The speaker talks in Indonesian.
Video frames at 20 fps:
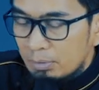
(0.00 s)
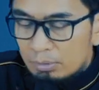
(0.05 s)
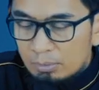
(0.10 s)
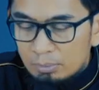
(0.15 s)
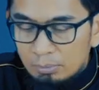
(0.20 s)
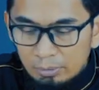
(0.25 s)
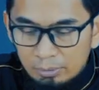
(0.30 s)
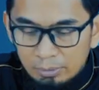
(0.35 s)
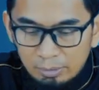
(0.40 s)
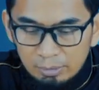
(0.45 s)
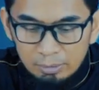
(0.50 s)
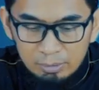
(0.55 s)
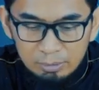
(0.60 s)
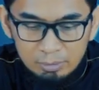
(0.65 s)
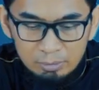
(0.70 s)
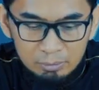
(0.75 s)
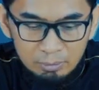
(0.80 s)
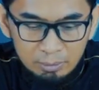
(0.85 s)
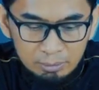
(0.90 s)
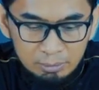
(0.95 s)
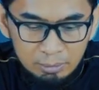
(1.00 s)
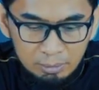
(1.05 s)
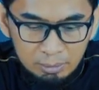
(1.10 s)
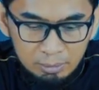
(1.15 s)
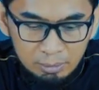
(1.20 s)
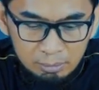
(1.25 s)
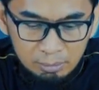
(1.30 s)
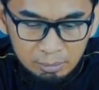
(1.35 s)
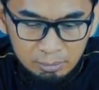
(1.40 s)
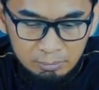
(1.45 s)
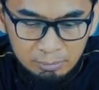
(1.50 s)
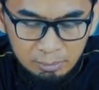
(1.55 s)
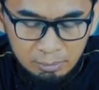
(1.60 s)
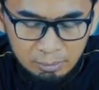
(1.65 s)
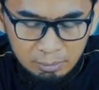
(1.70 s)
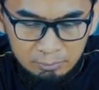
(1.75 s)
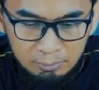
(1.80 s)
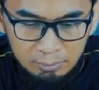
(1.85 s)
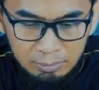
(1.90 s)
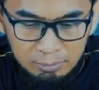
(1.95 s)
Semoga sholat kita diterima
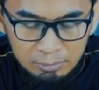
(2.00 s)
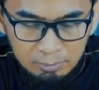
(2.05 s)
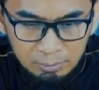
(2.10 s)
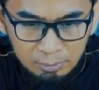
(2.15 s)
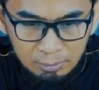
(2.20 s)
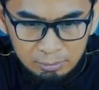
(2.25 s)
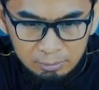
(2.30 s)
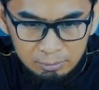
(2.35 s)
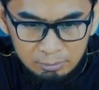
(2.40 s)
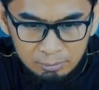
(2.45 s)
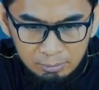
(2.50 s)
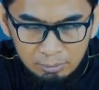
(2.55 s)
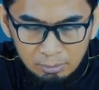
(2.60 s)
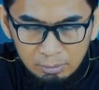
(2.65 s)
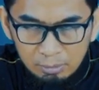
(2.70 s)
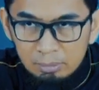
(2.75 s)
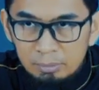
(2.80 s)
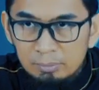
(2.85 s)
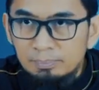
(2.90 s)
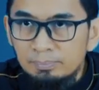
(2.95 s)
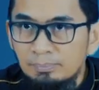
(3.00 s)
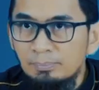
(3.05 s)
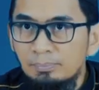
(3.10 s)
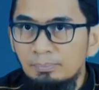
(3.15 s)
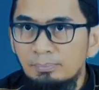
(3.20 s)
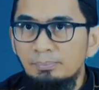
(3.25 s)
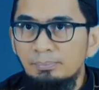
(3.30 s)
oleh Allah subhanahu wa ta'ala